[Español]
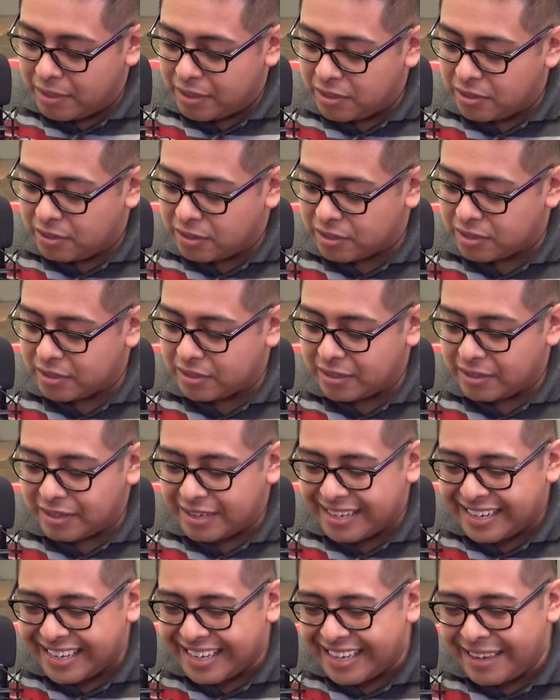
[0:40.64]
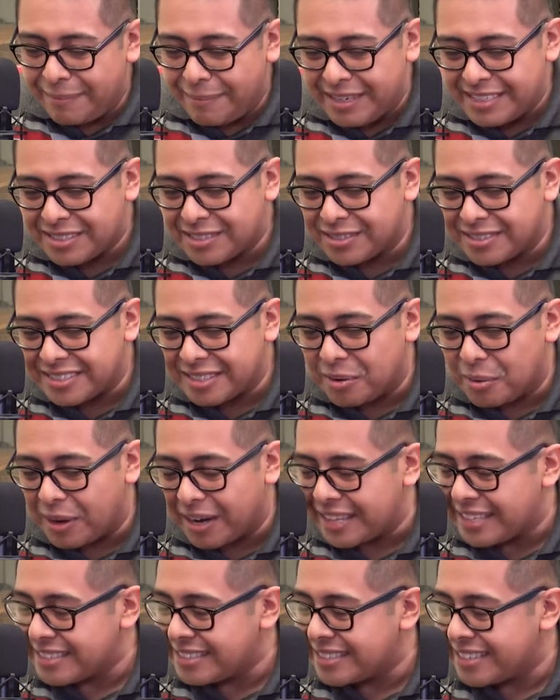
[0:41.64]
mi George? ¿Qué maestros
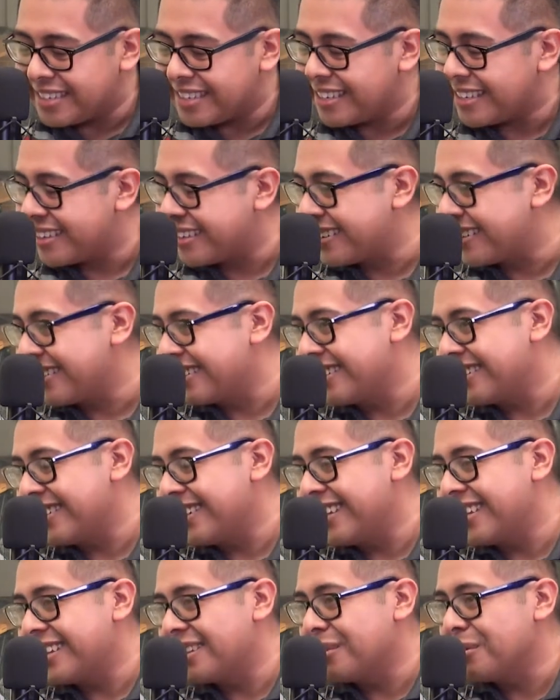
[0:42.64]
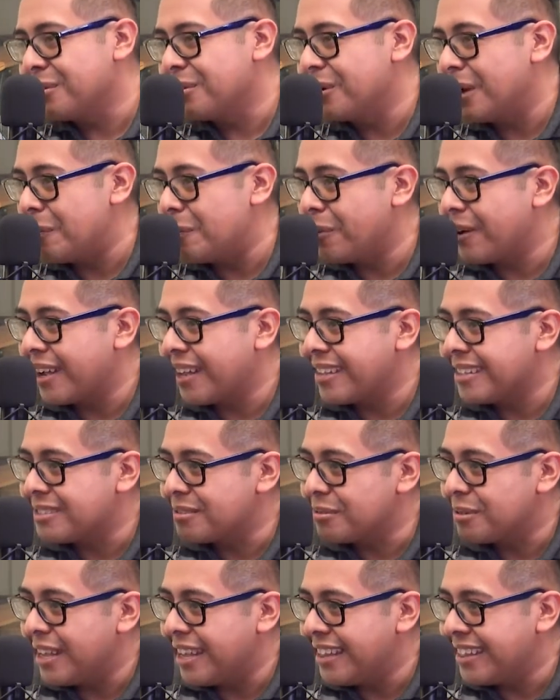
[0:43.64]
recuerdas de, tu época de
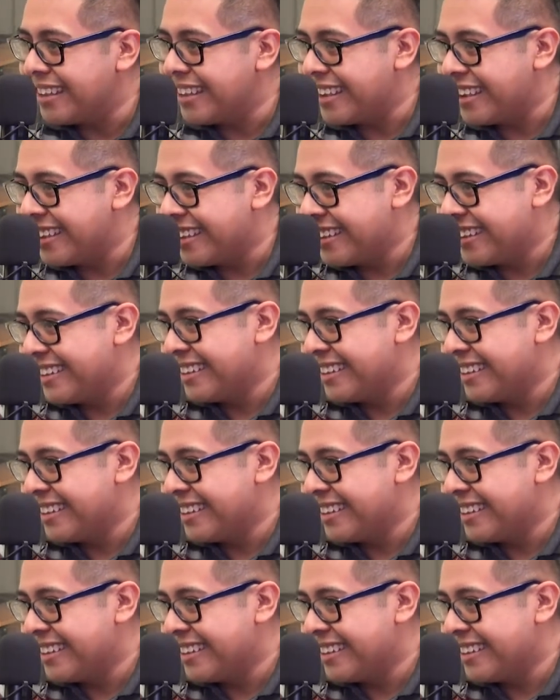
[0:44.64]
estudiante?